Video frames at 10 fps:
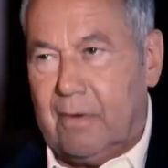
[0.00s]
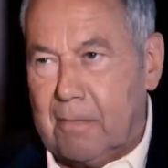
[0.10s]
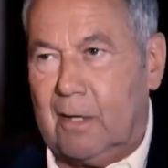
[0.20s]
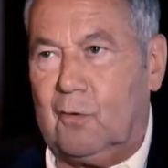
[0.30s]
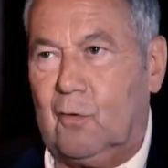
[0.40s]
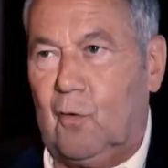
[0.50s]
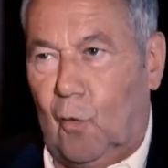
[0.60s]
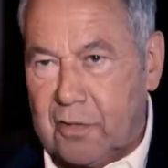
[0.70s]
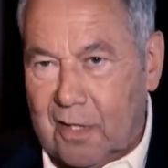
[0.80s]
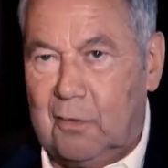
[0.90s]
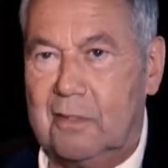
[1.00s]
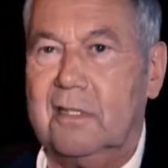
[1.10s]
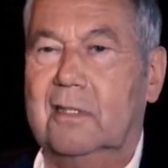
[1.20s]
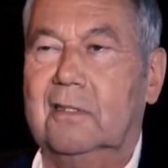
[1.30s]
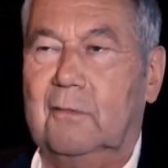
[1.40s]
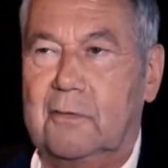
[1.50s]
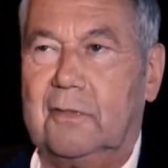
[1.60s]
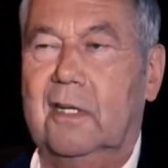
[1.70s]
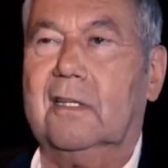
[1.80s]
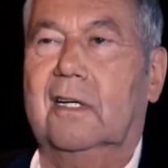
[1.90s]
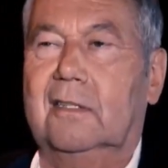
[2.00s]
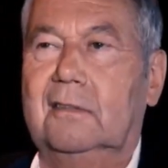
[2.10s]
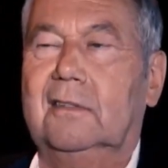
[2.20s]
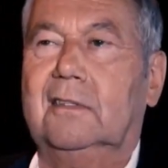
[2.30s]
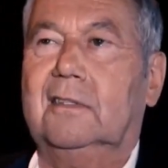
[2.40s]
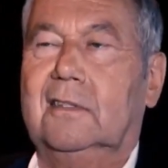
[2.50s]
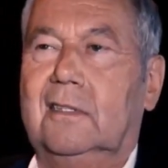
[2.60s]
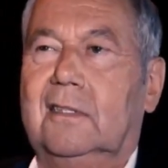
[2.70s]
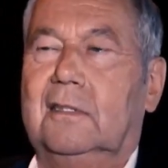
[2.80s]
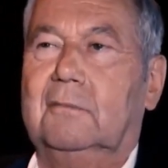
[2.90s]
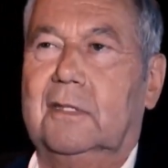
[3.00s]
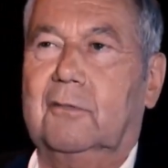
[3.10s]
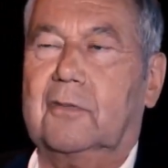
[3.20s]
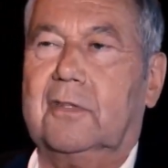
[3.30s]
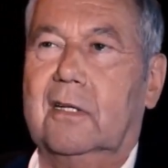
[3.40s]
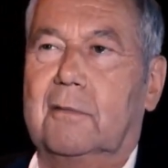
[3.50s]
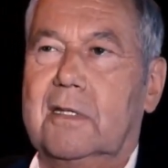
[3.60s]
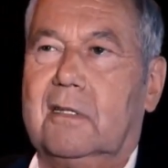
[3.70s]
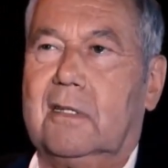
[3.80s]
mein großer Cousin, Wolfgang, ja. Mit Wolfgang habe ich,